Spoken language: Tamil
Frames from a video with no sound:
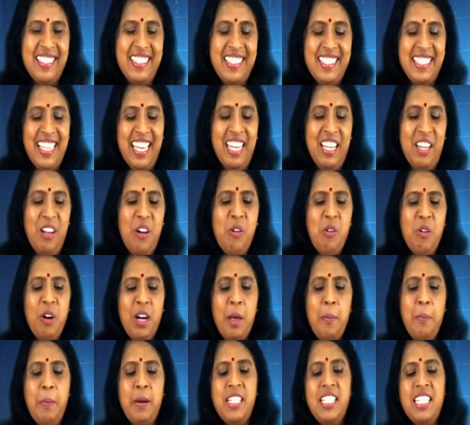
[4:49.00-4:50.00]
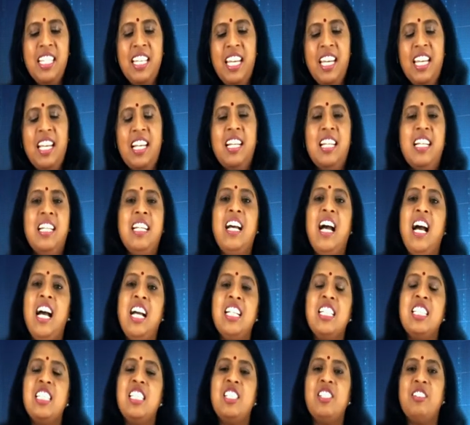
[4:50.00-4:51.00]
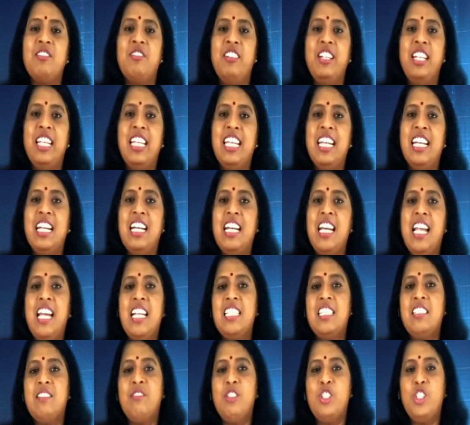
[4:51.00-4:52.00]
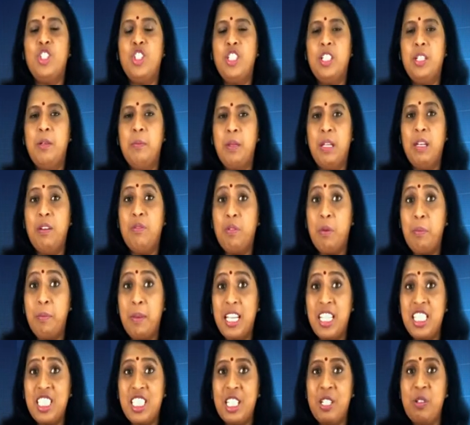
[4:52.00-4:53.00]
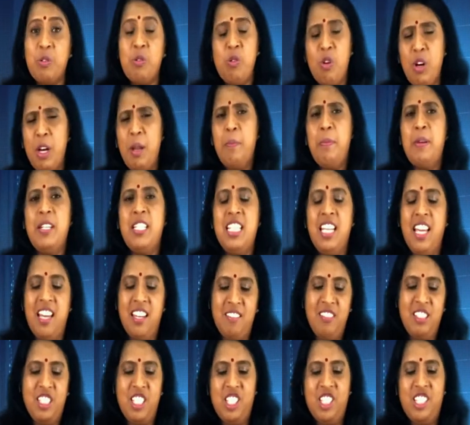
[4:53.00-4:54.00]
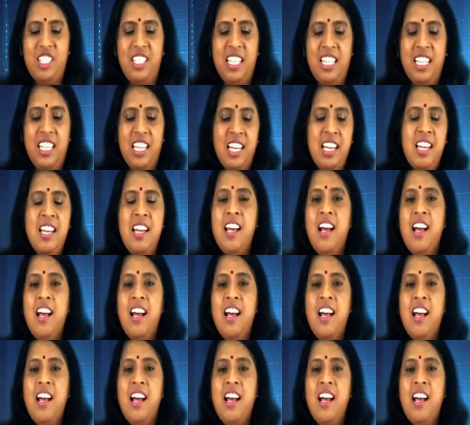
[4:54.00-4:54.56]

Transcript: சரி உங்களை பற்றி எனக்கு அஞ்சு விடயங்கள் அஞ்சு விஷயம் இன்ஃபர்மேஷன் உங்களை பற்றி அறிவிச்சிருக்கிறீங்க